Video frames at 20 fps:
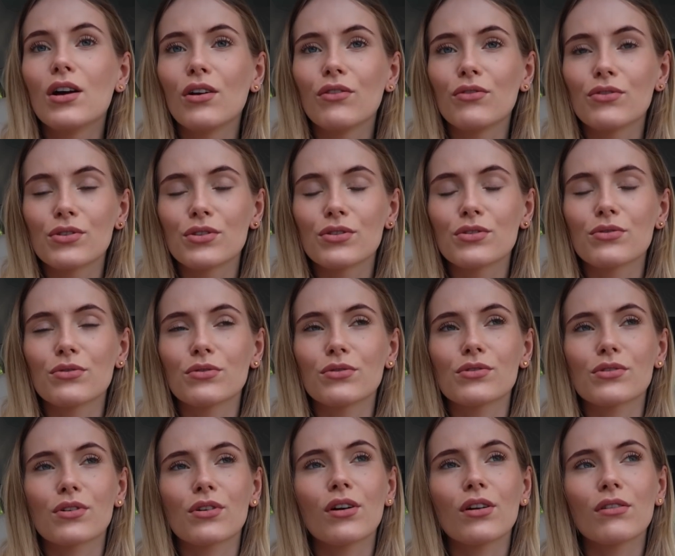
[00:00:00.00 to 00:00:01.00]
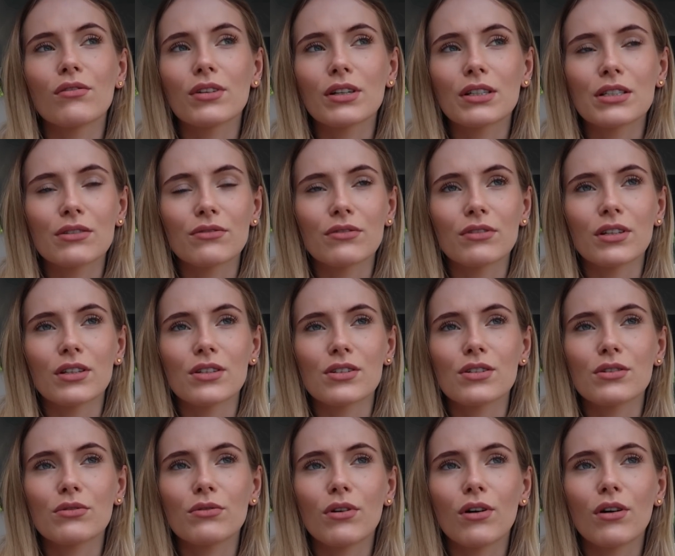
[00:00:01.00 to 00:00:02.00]
w życiu, cokolwiek się
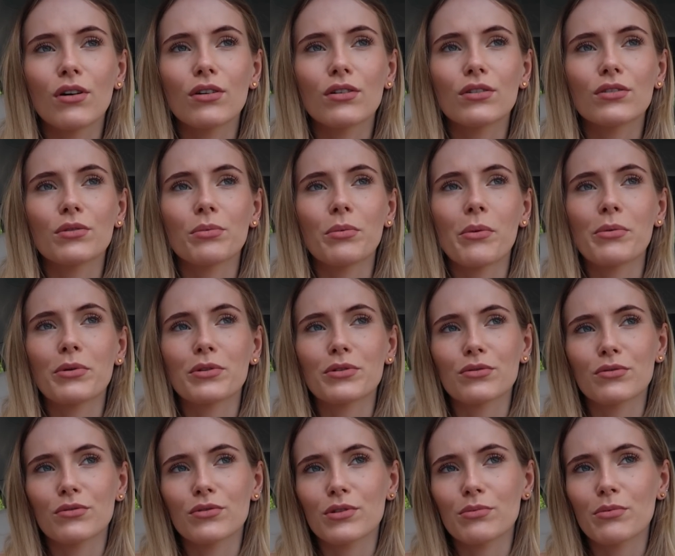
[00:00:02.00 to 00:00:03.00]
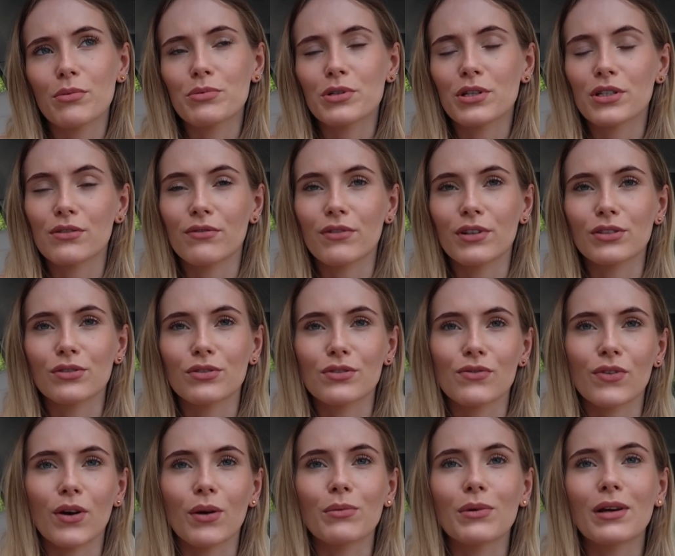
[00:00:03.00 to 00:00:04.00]
wydarzyło, to po prostu, żeby przeżywać to
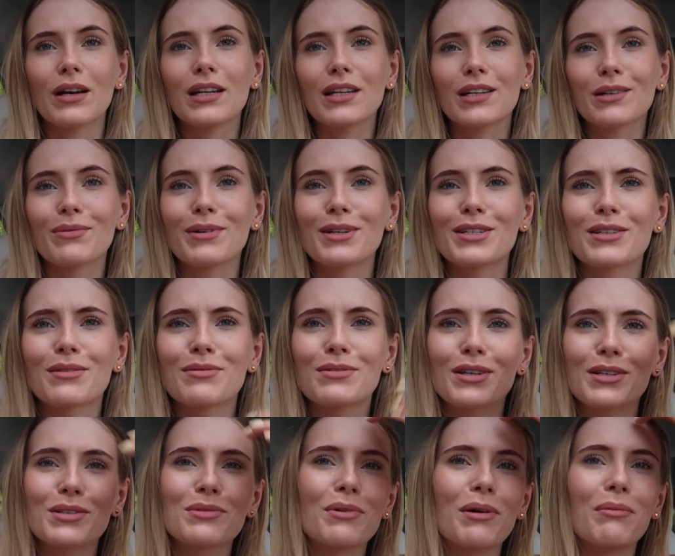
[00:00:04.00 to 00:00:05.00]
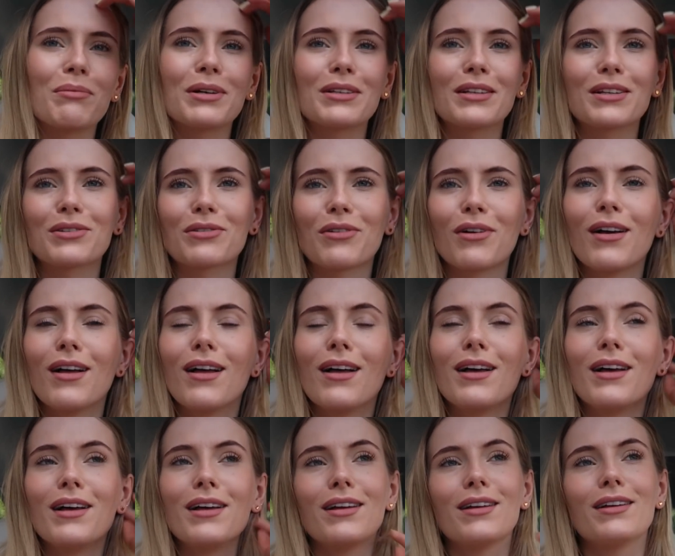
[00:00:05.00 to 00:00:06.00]
z Wami, ale chyba jestem za słaba na to
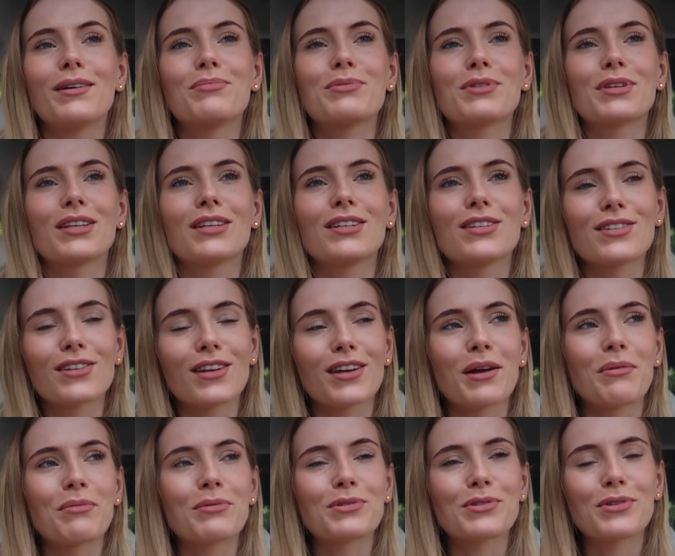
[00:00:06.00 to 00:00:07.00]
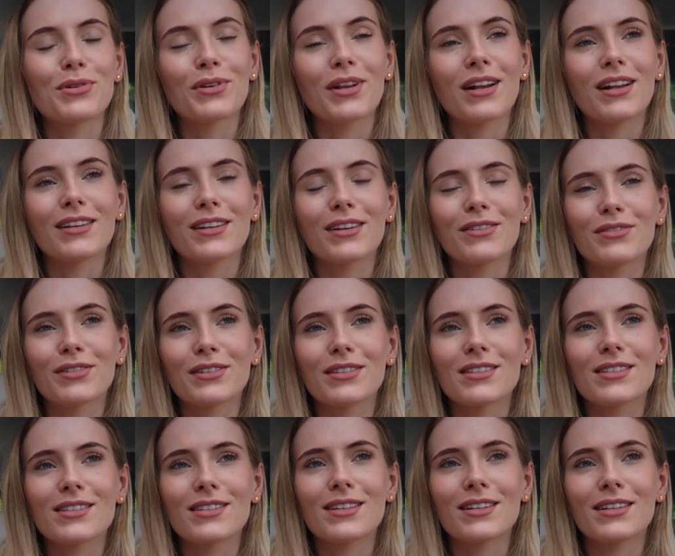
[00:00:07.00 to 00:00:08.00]
e, psychicznie i emocjonalnie,
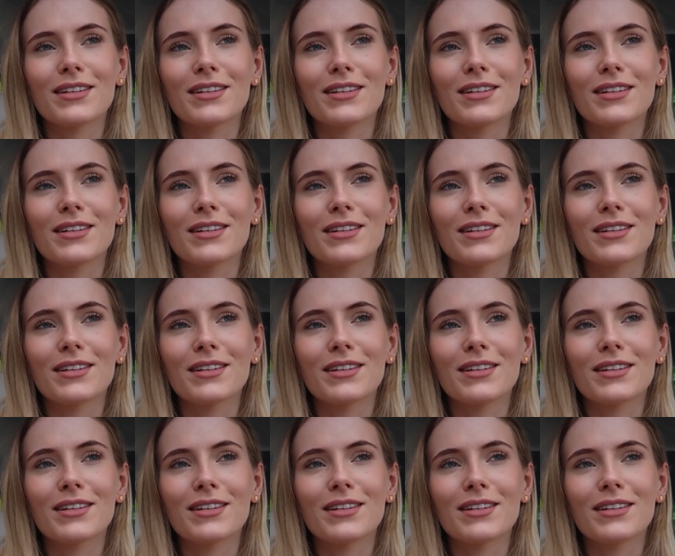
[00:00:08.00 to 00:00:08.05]
więc